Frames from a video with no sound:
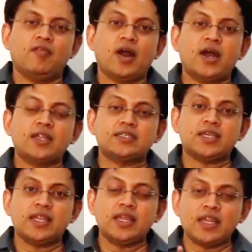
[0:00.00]
వారి
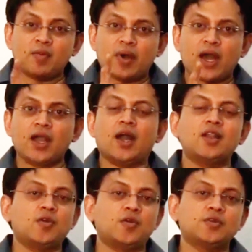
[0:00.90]
శరీర
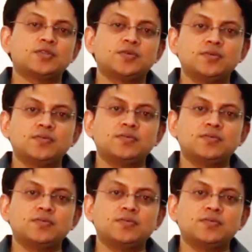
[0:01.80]
భాగాల కోసం